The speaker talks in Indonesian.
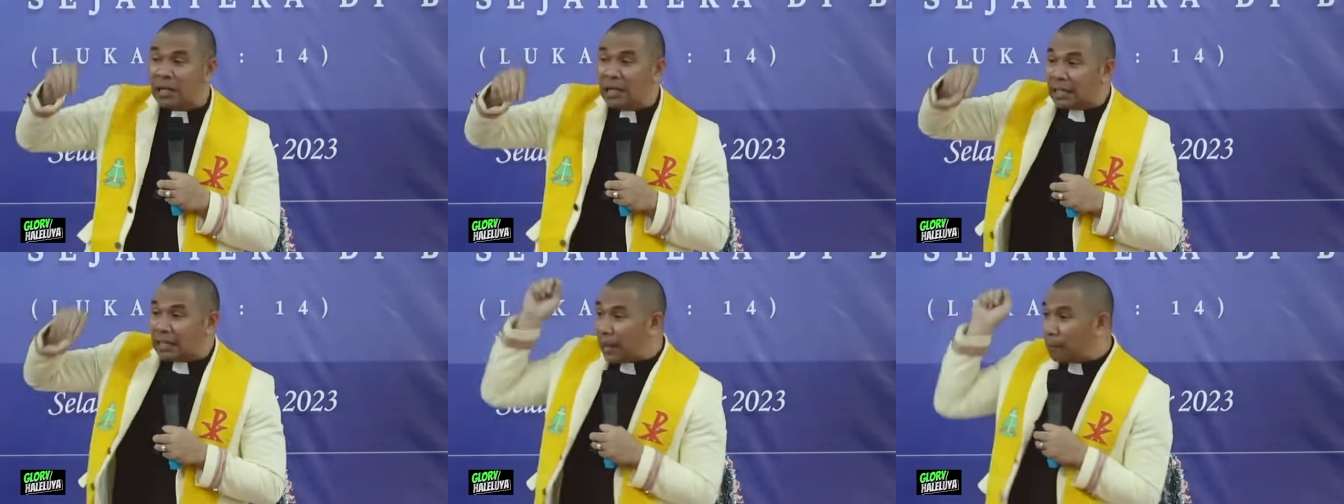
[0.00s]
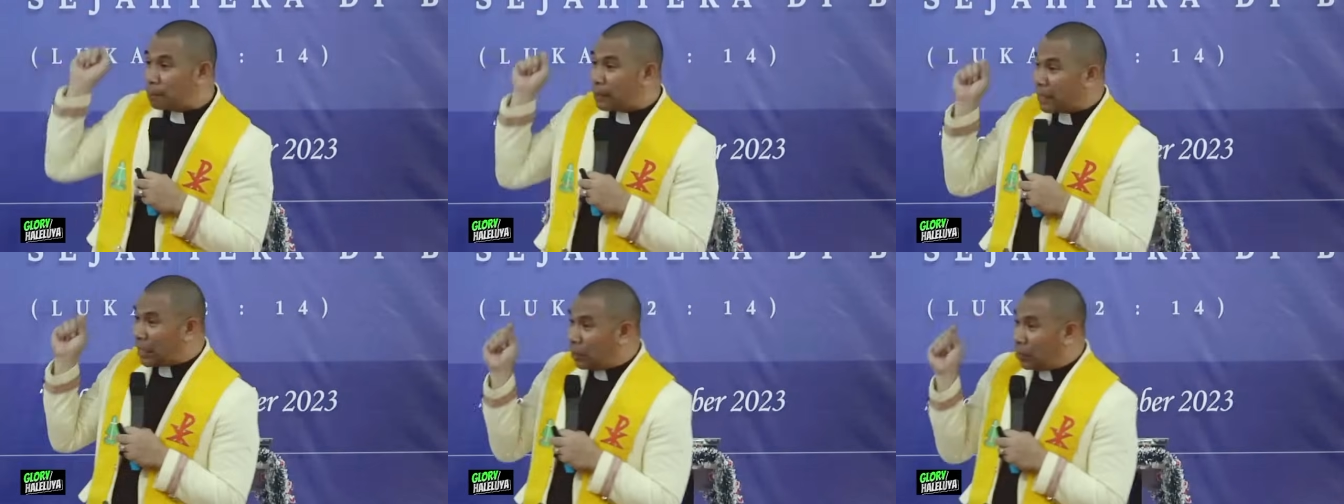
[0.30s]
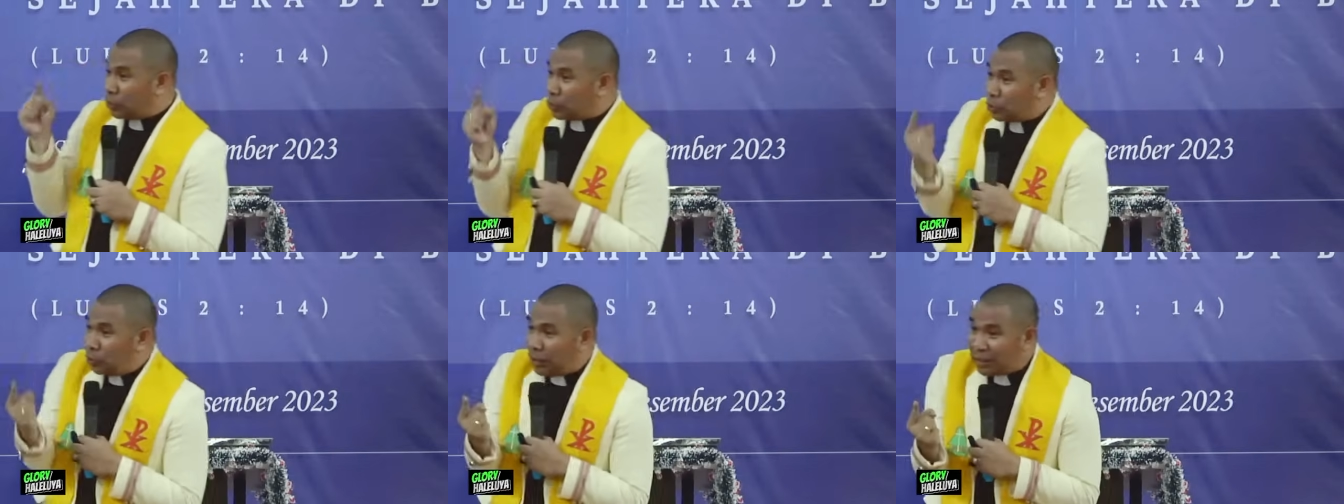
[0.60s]
Tapi
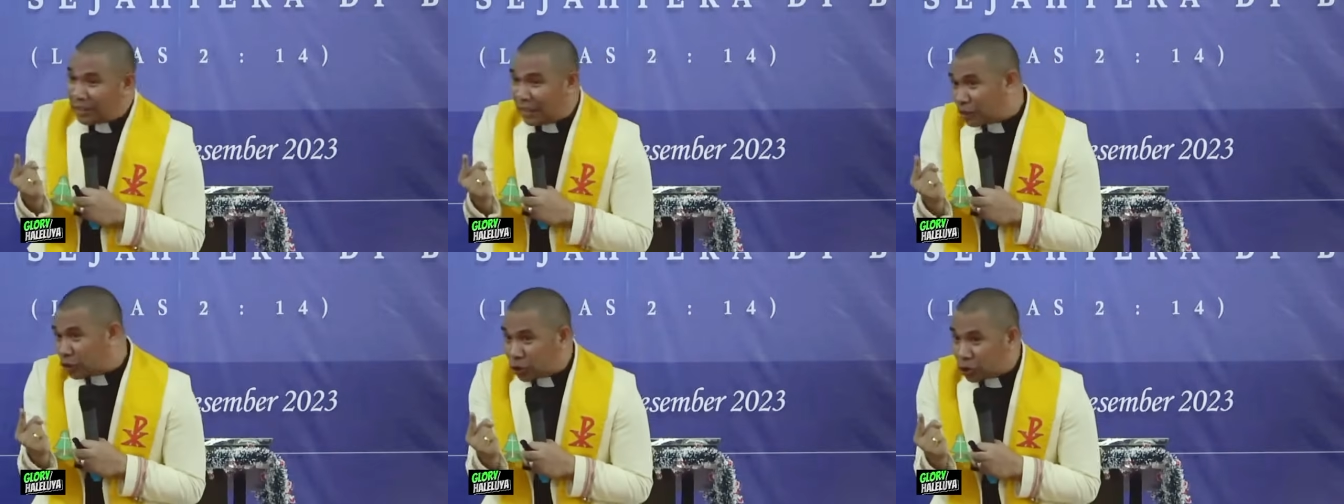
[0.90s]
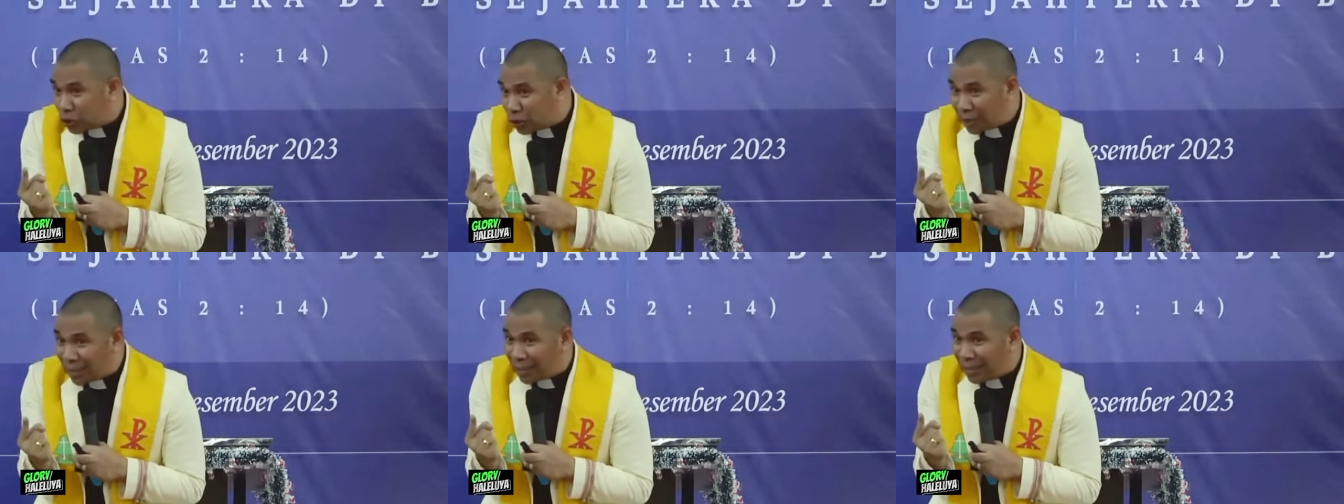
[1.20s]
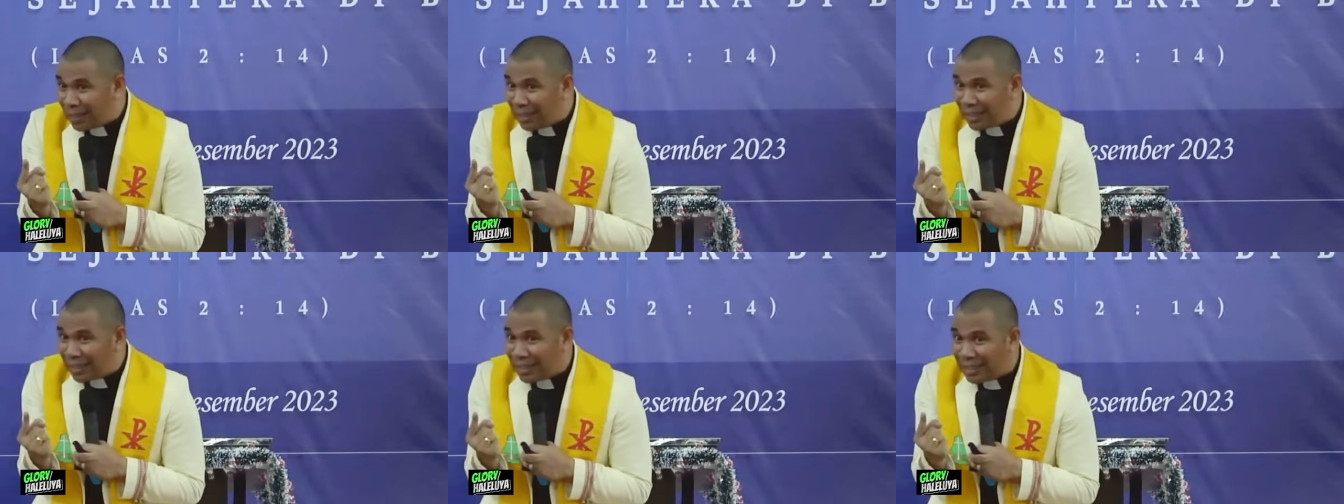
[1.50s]
kalau Tuhan Yesus sudah
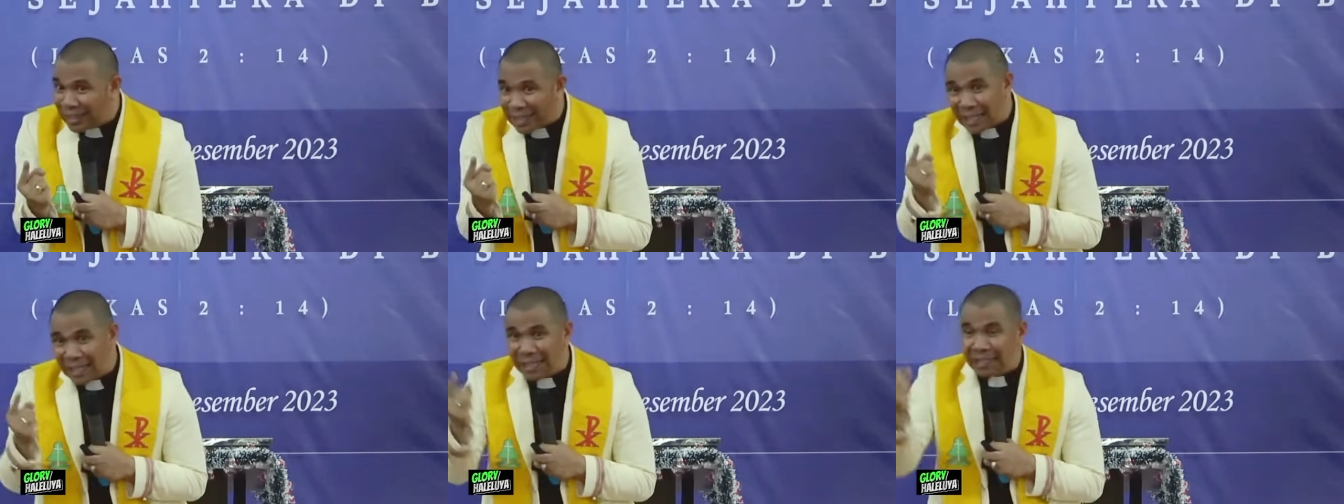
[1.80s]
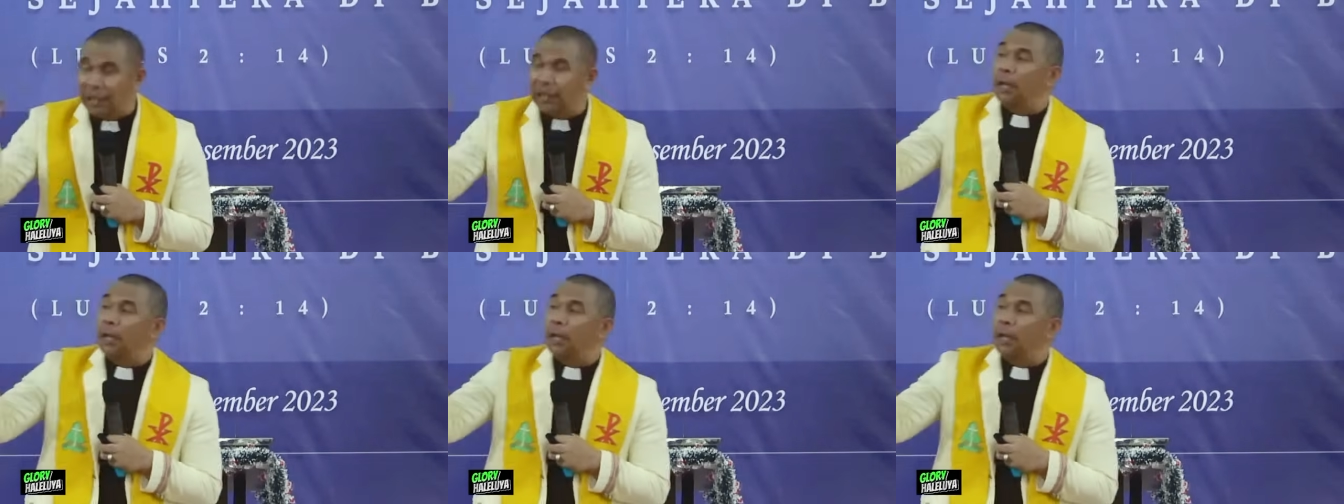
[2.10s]
dilahirkan,